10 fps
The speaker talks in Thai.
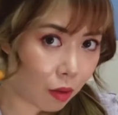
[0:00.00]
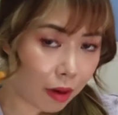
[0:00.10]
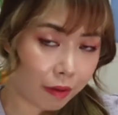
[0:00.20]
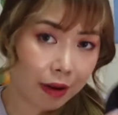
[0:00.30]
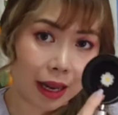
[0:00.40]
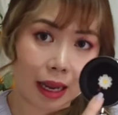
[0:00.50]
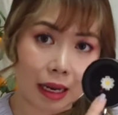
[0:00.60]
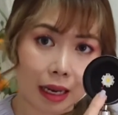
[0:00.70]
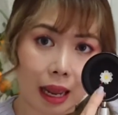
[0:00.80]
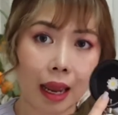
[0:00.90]
วไฟอัน
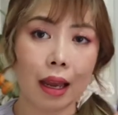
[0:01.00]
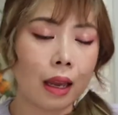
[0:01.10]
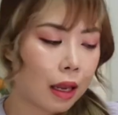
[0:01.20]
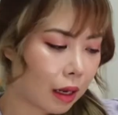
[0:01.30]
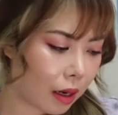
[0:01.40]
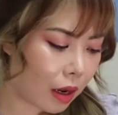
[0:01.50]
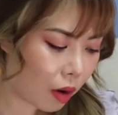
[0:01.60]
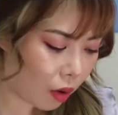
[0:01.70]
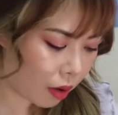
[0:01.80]
นี้นะ ก็เดี๋ยว